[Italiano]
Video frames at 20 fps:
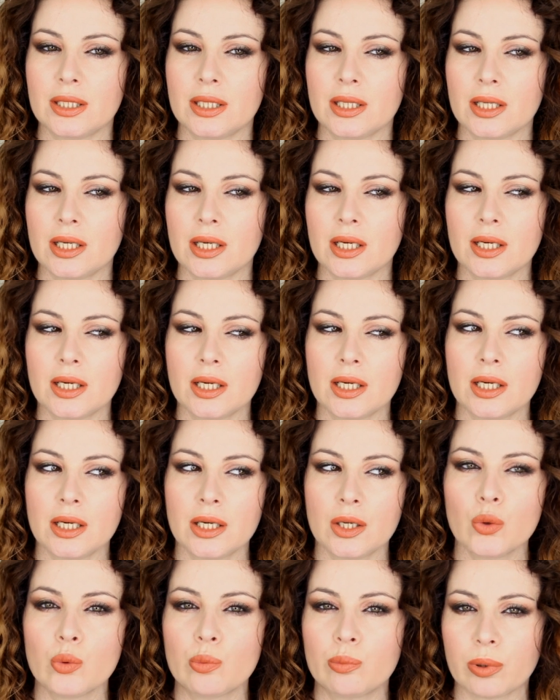
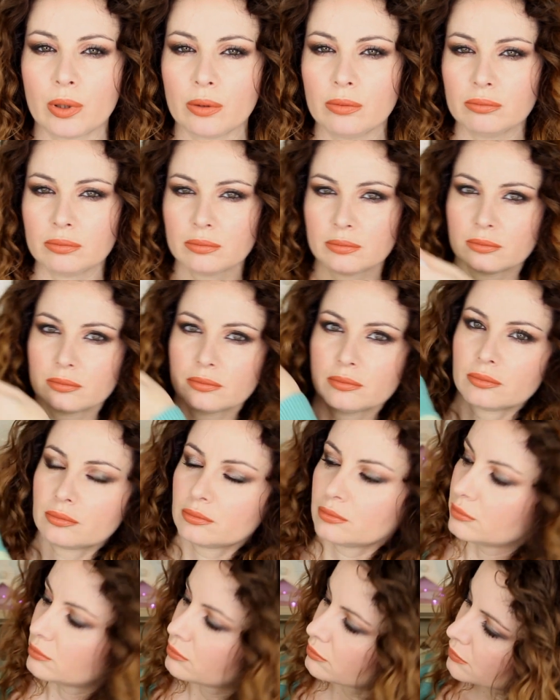del lupo
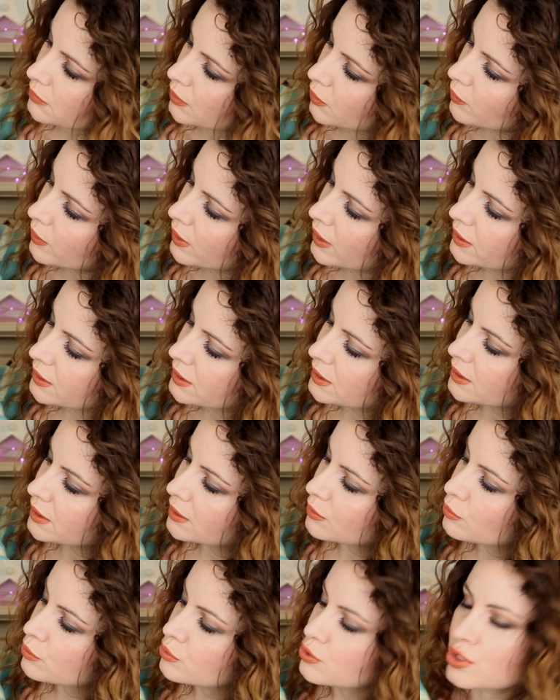quella
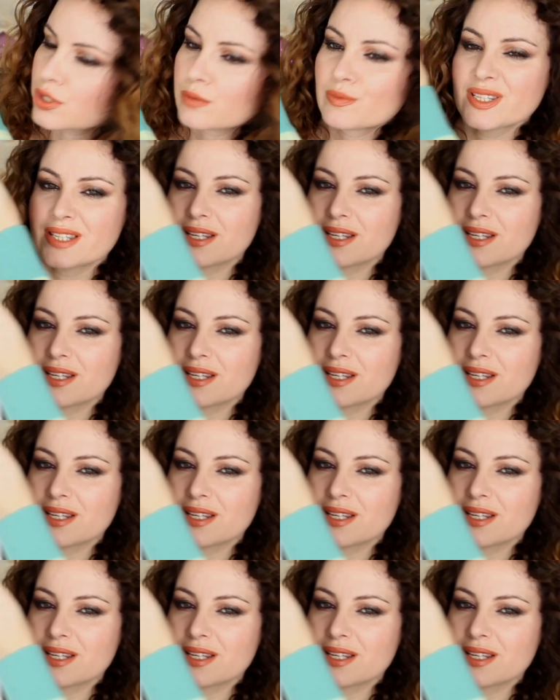di Gucci mi